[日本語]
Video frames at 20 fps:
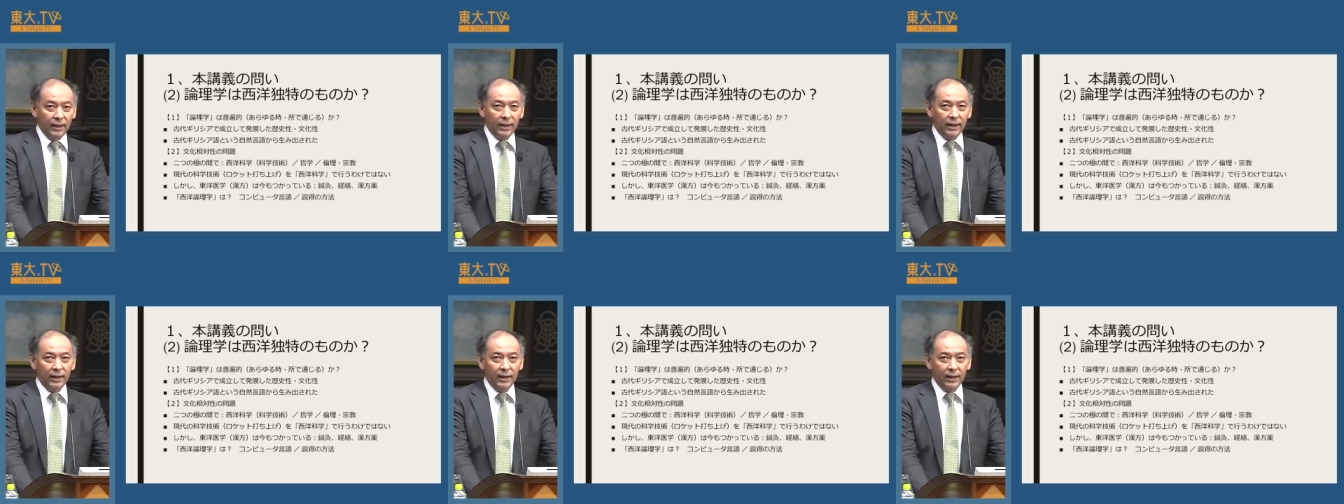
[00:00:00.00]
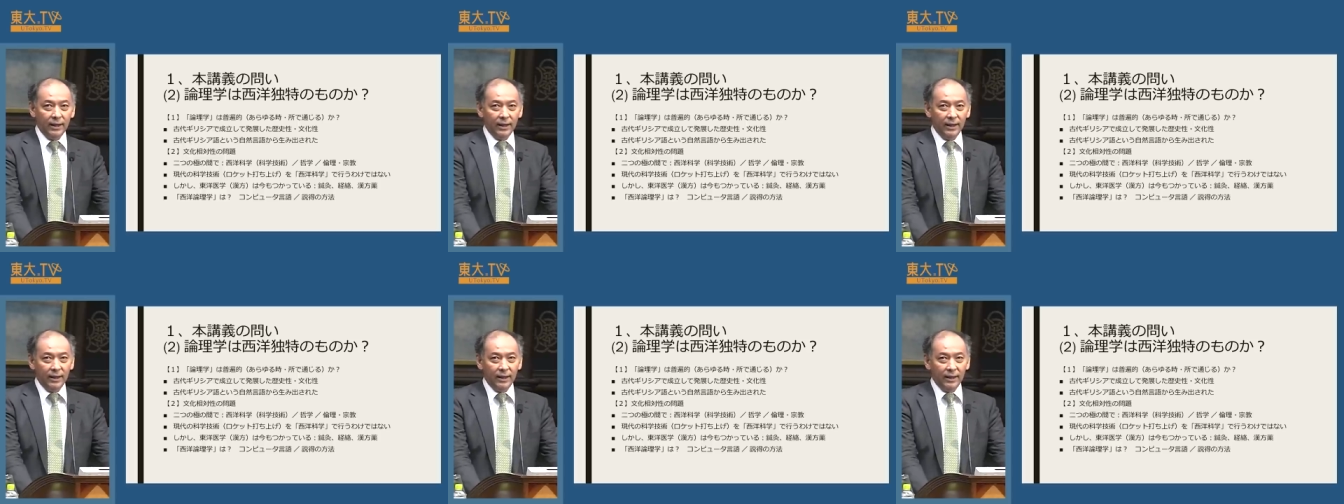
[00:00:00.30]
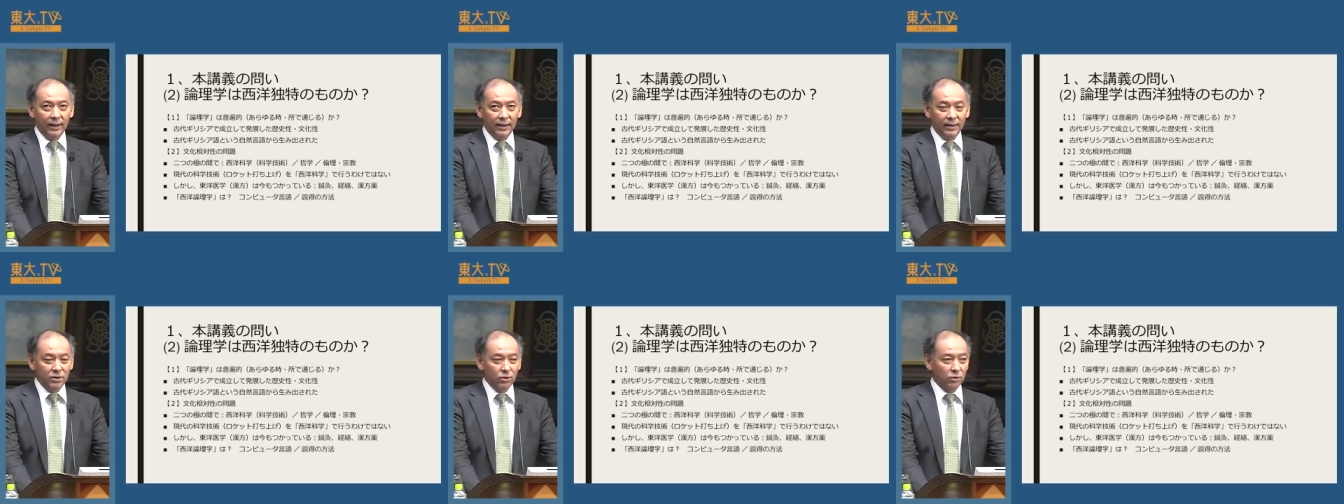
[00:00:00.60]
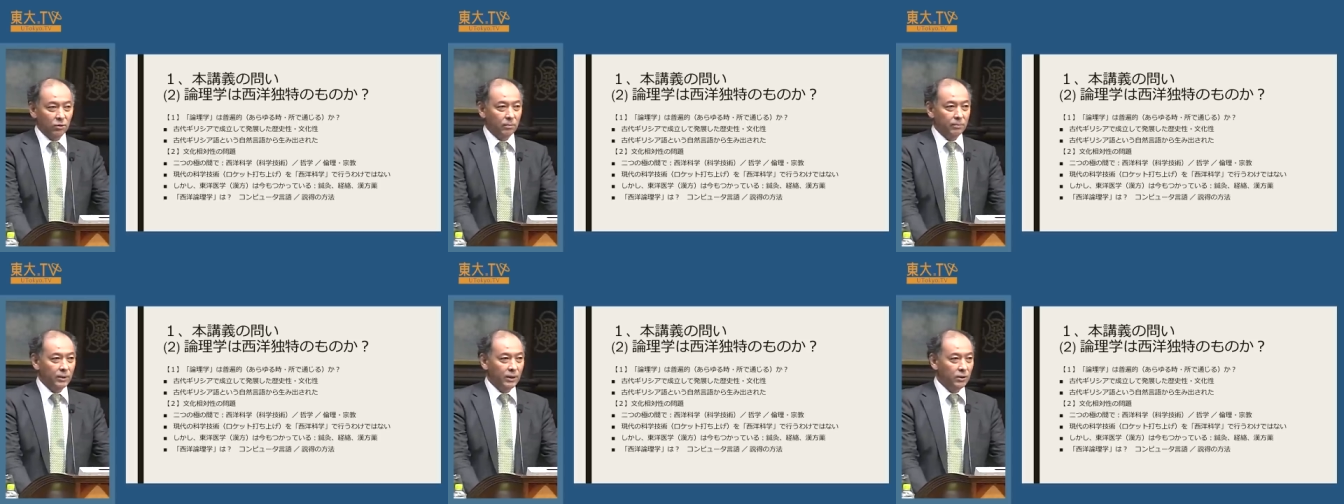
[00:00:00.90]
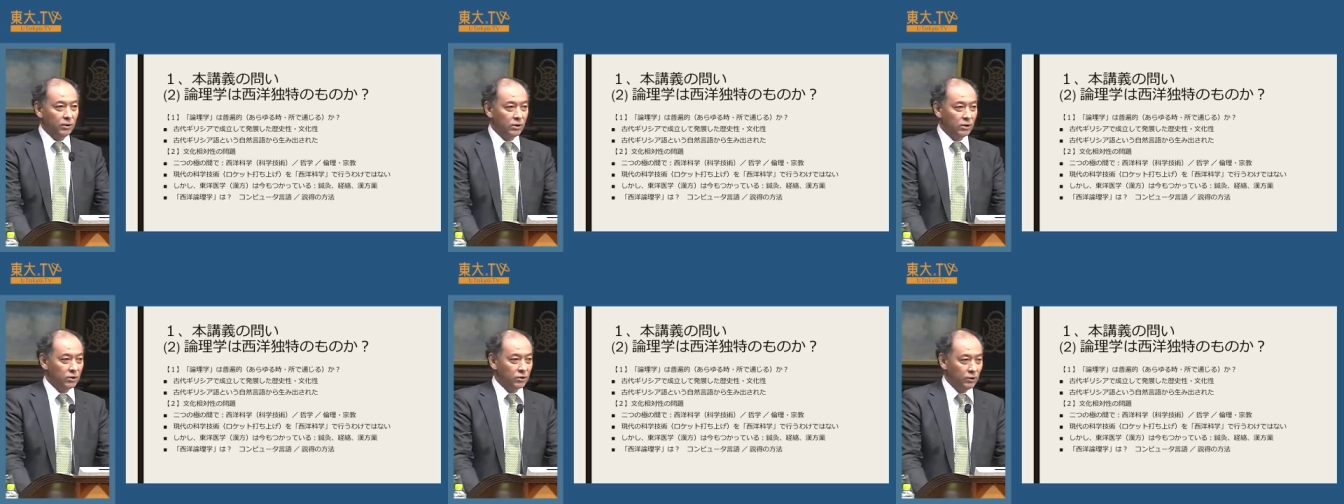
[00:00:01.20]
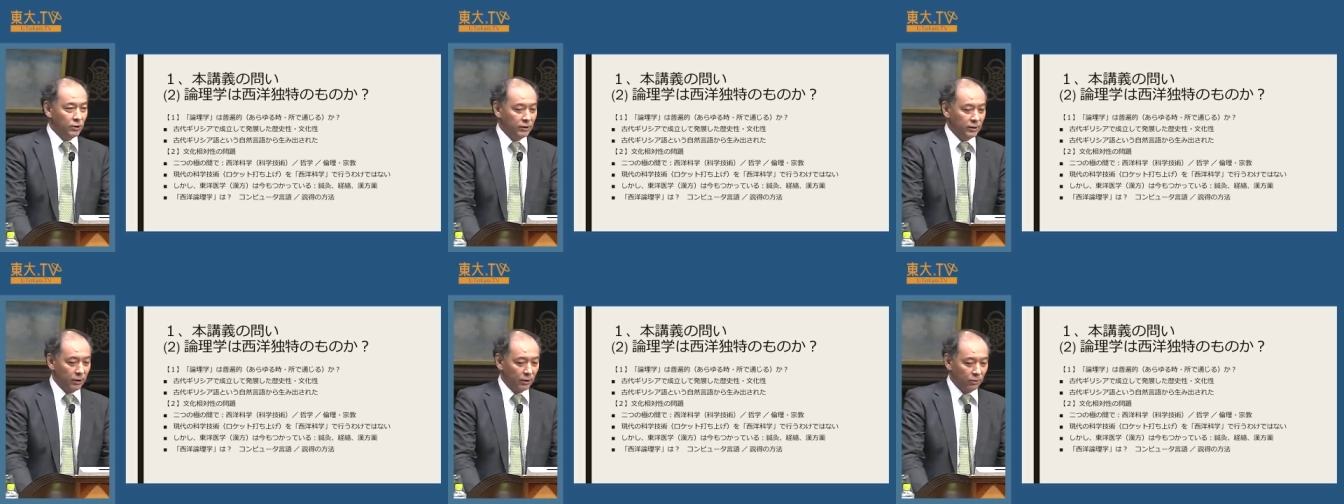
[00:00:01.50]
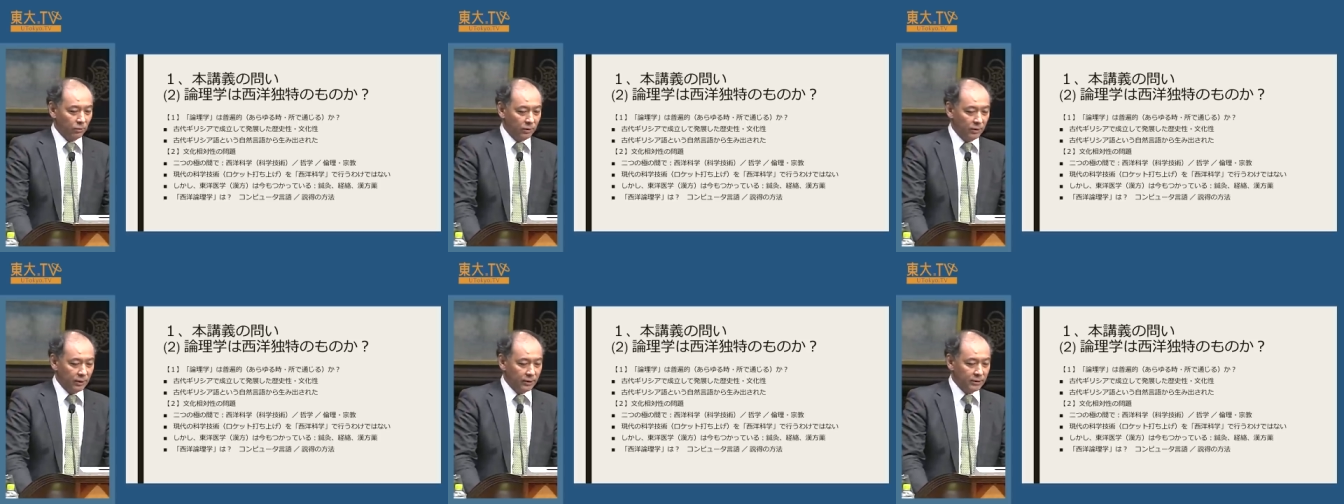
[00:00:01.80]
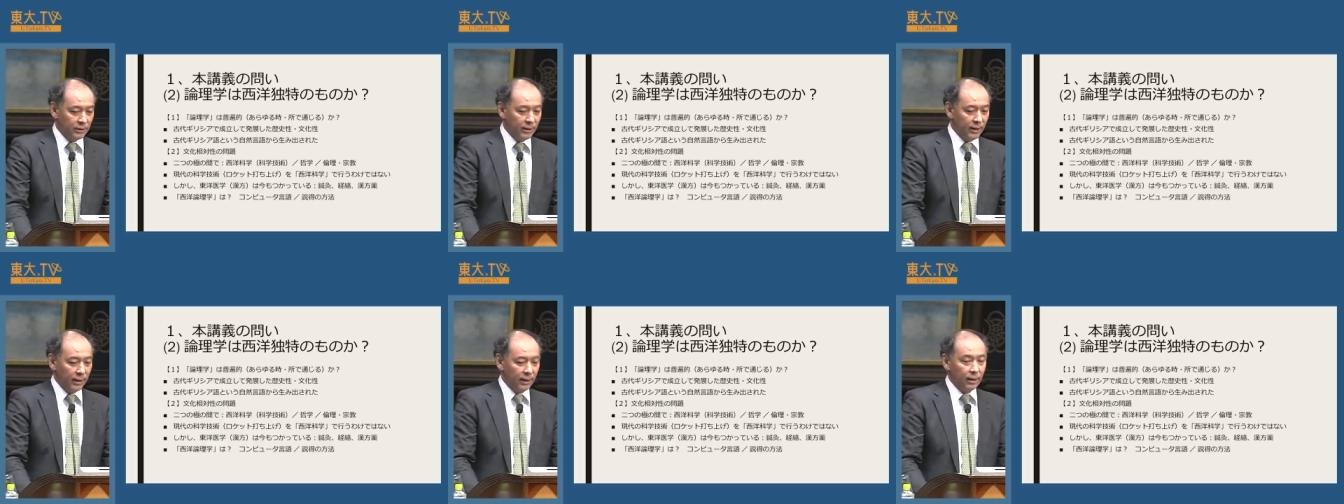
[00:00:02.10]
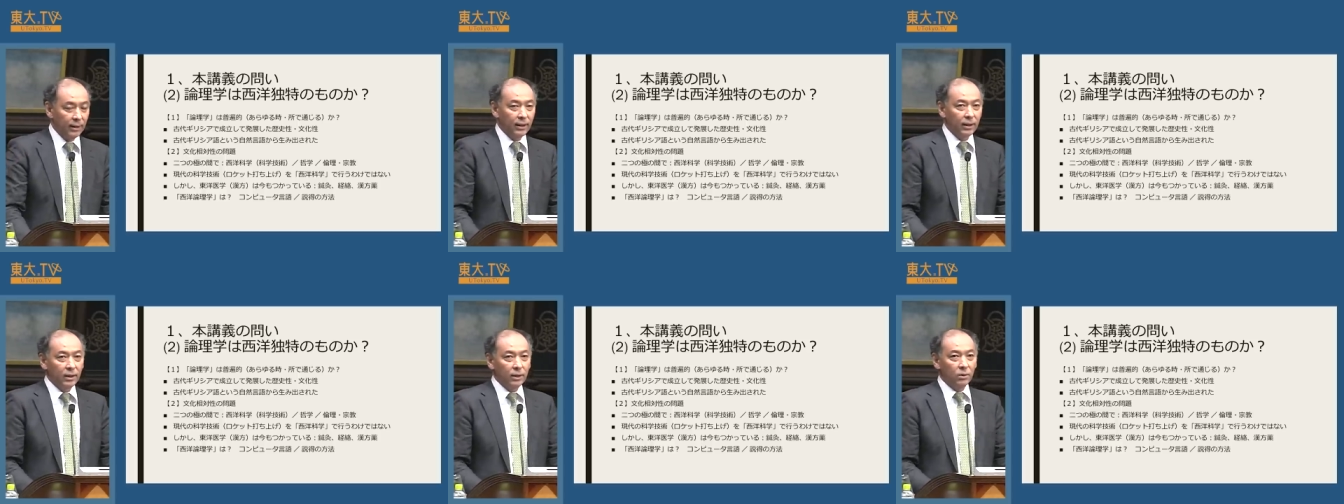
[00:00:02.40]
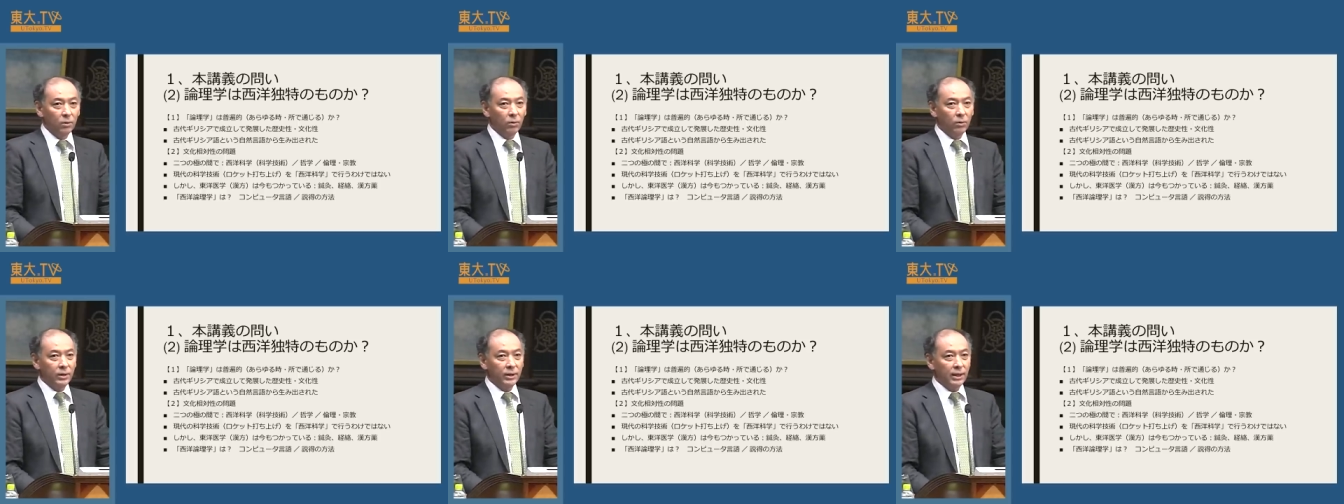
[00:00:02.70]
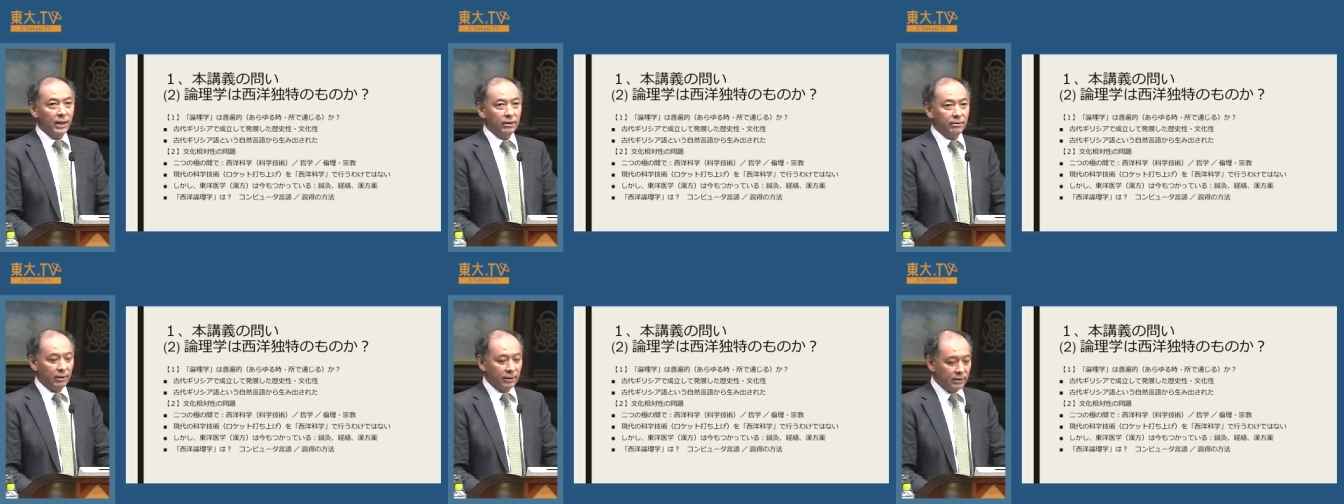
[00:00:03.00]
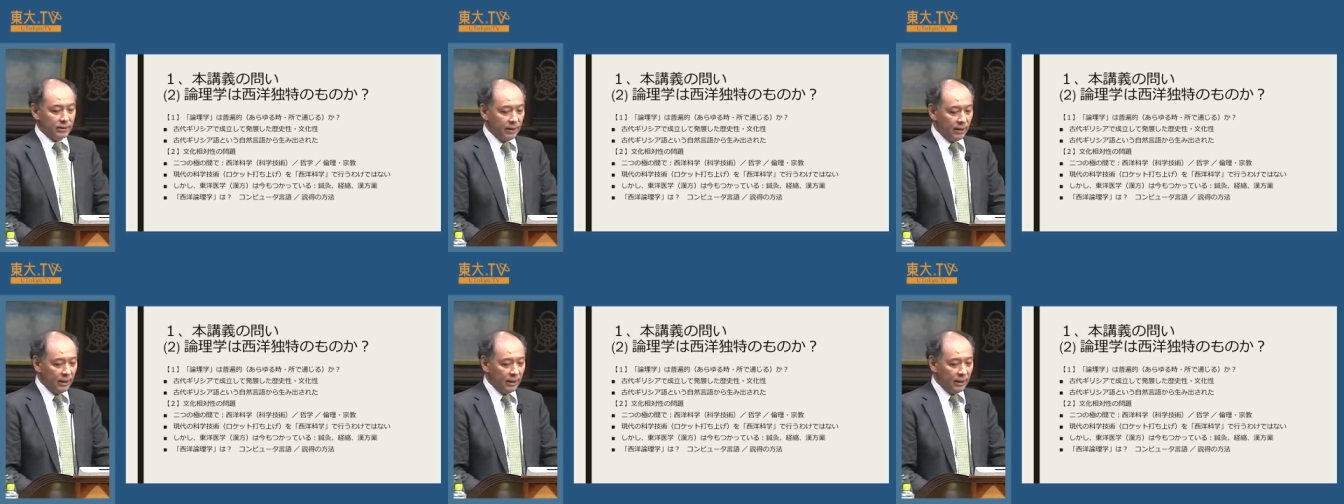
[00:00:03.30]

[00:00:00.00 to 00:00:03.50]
えちょっとびっくりするような問いですね論理学は